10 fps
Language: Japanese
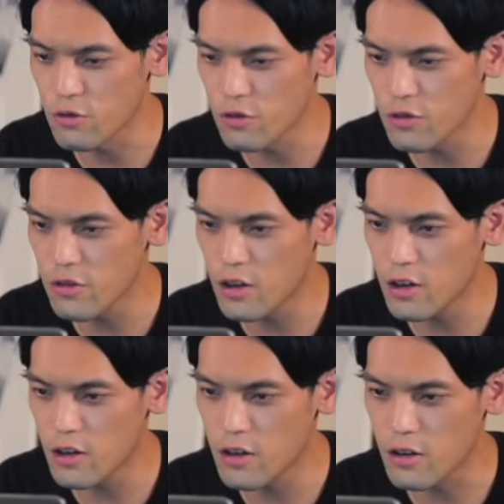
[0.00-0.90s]
出力
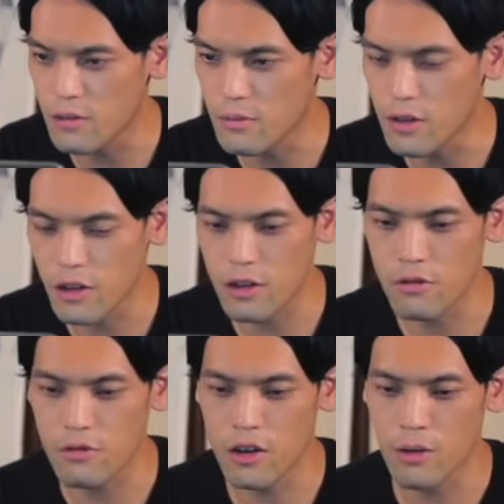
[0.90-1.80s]
が、まあね、あ
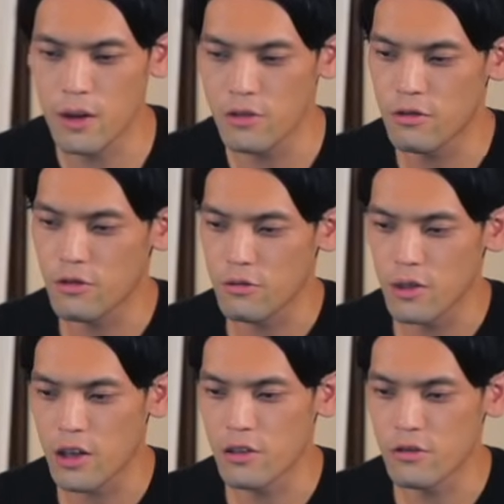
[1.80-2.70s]
の画面出力
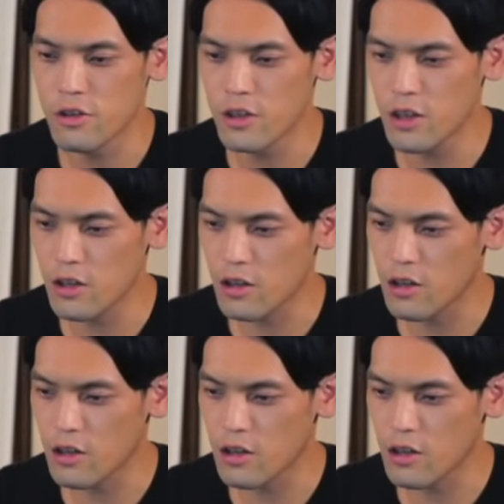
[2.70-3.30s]
もできるし、